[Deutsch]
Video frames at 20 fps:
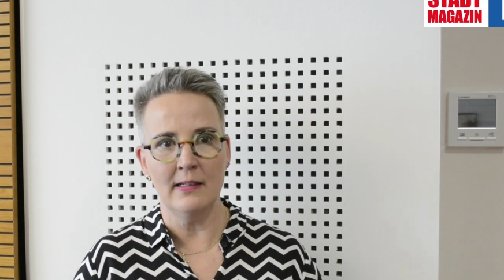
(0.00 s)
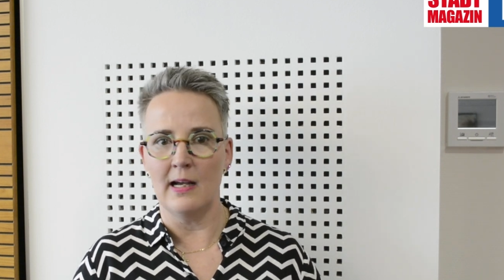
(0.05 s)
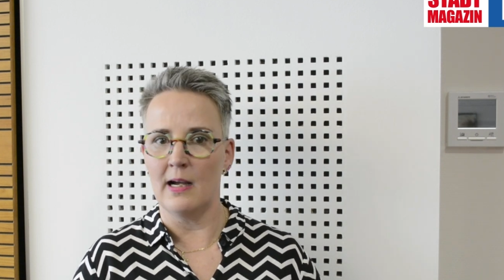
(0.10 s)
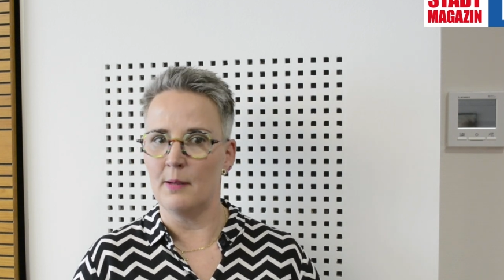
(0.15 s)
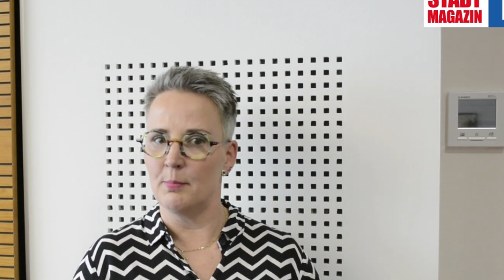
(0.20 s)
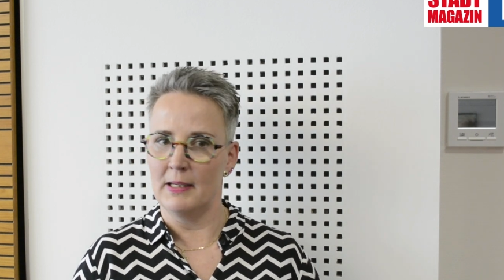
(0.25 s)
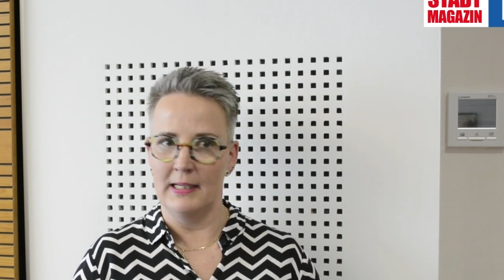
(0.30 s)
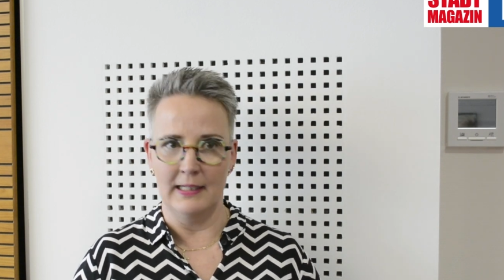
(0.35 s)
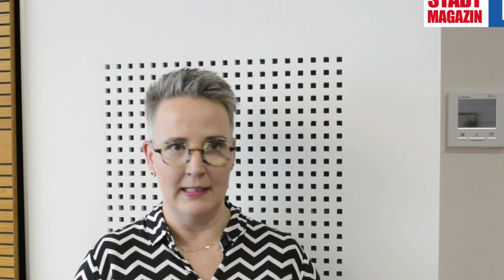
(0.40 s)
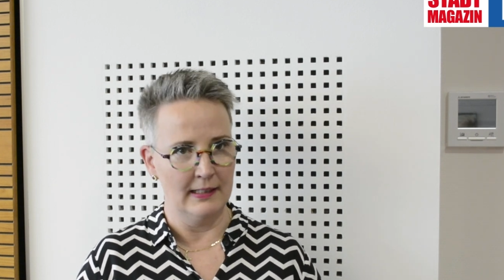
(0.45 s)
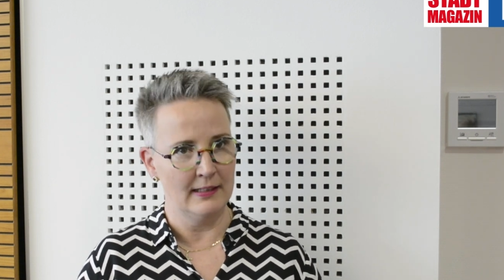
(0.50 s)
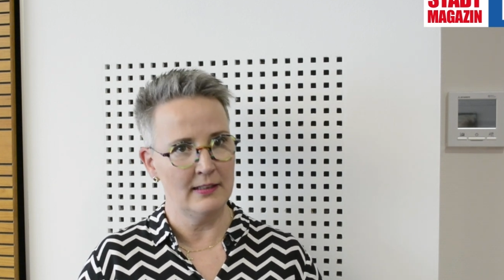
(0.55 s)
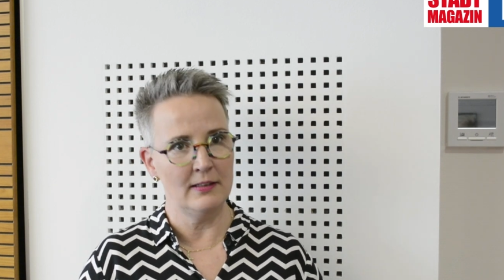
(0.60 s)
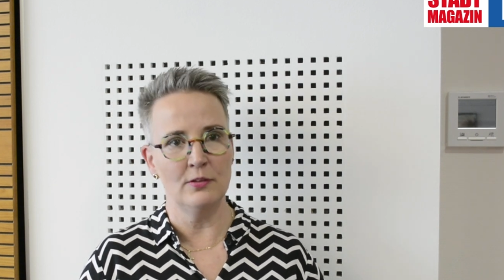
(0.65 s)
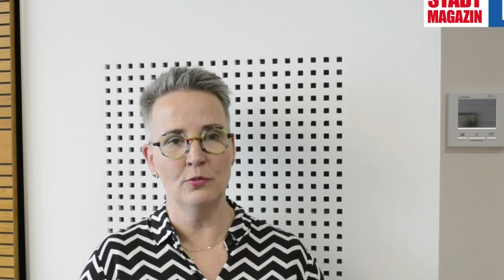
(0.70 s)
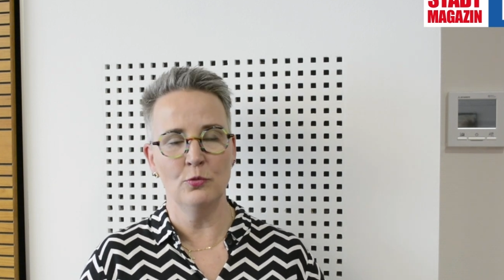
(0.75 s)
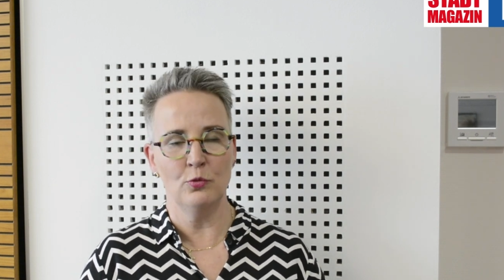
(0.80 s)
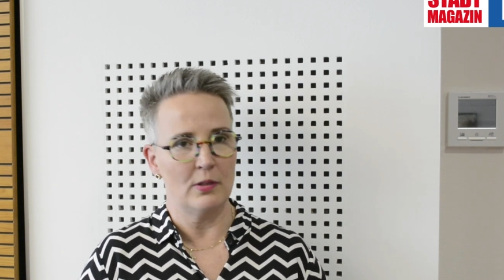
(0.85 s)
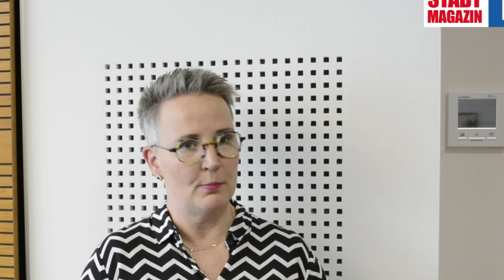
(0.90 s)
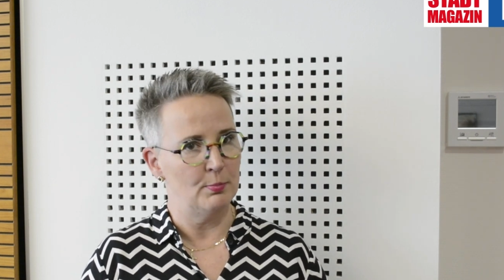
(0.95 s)
aber
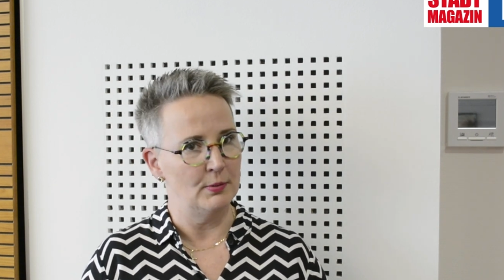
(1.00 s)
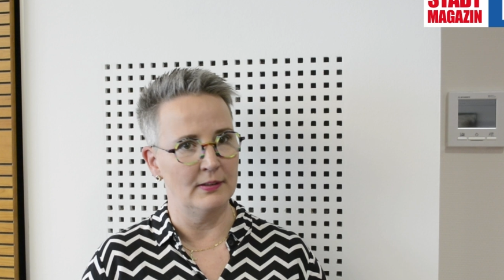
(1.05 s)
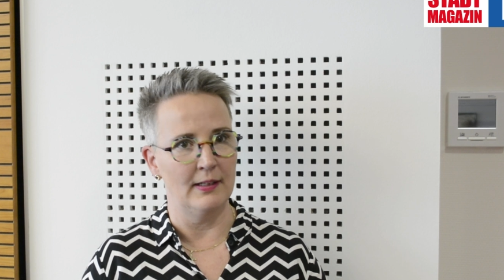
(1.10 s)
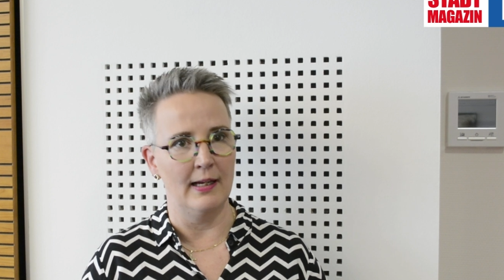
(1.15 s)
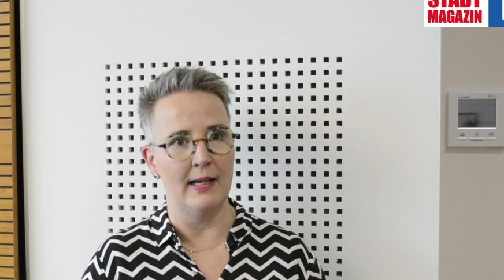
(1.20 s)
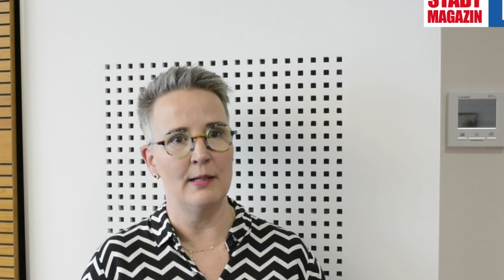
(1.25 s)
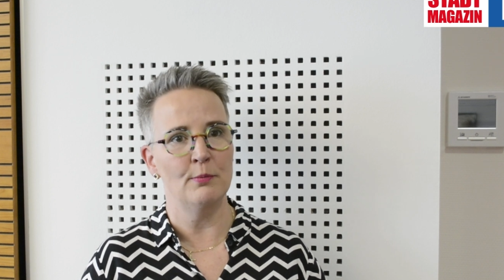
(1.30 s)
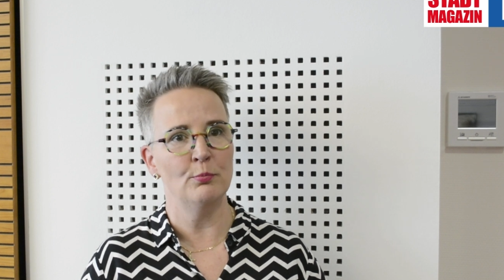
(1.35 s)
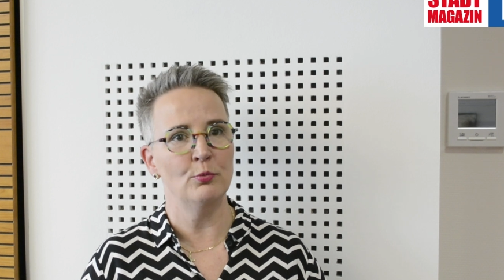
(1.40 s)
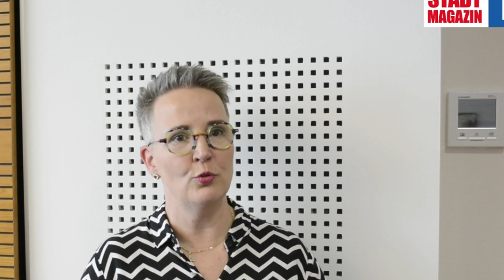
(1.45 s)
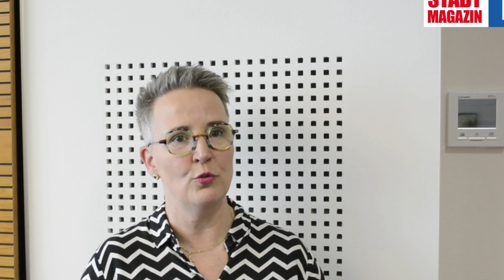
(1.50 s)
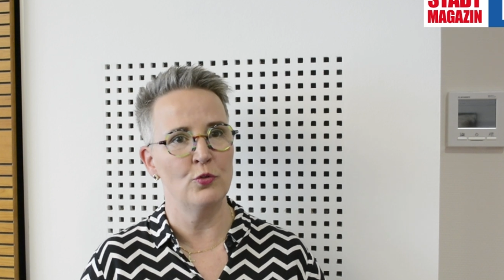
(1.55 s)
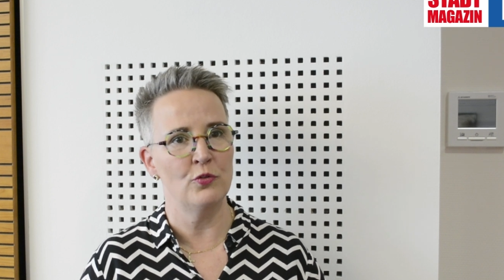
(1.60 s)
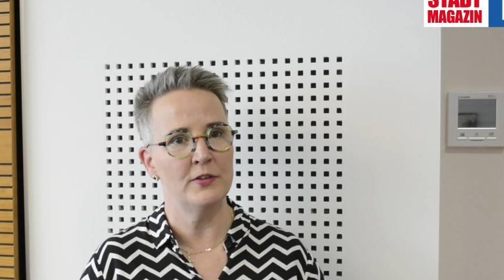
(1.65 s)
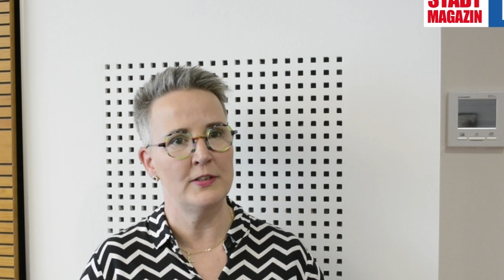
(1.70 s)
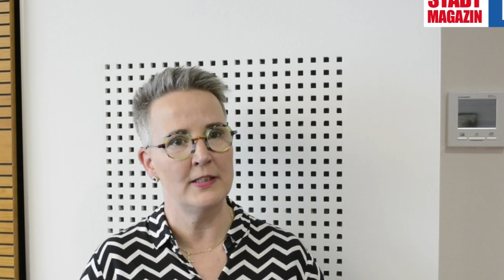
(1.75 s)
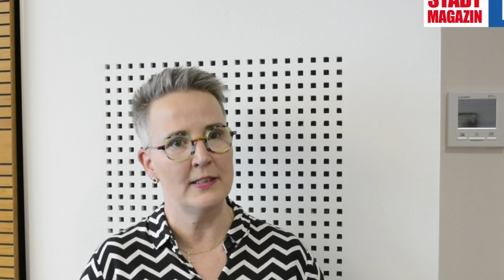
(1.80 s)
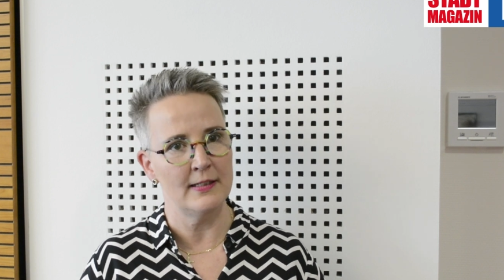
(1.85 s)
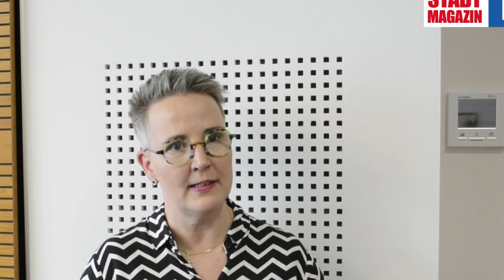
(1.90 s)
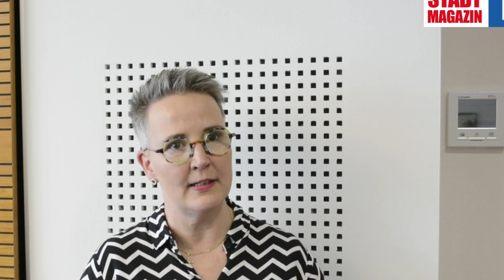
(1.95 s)
errichten oder betreiben tun sie
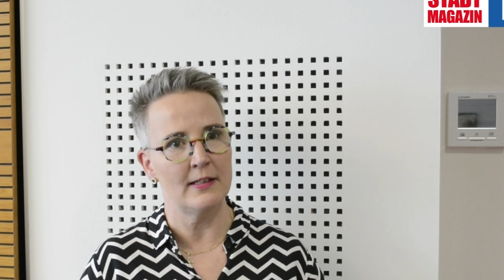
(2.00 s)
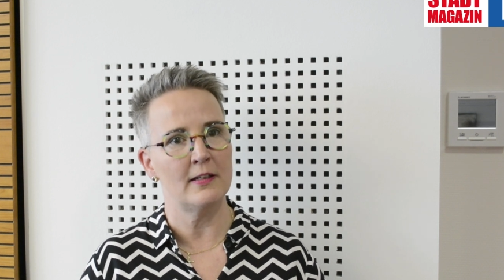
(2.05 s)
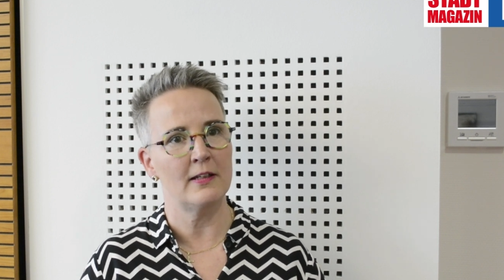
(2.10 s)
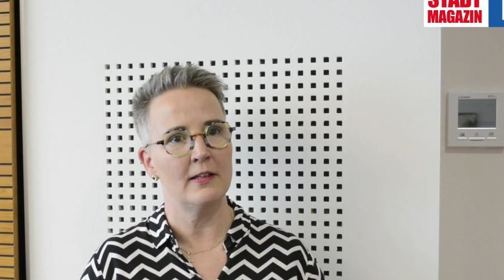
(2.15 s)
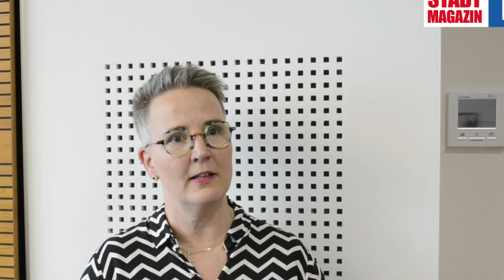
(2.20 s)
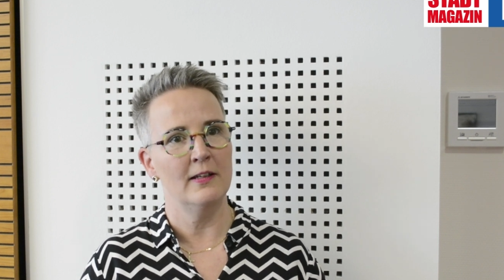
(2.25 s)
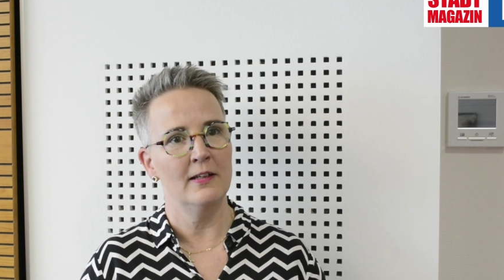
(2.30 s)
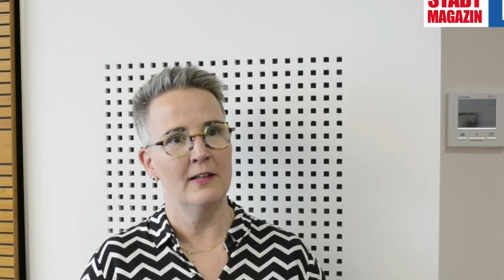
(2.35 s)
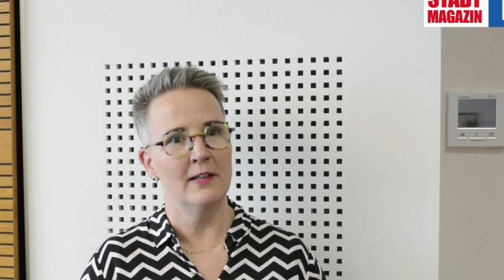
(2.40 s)
die nicht.